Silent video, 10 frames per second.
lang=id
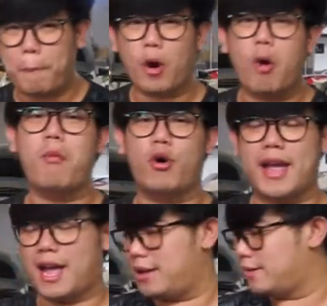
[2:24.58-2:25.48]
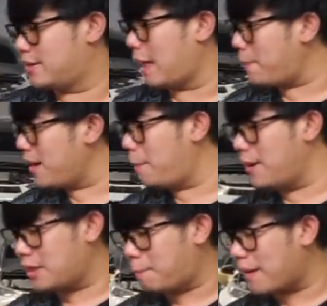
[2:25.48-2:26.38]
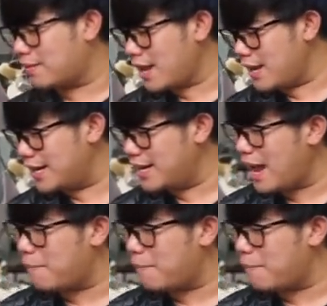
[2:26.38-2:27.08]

promo ya tapi lebih tepatnya ini nih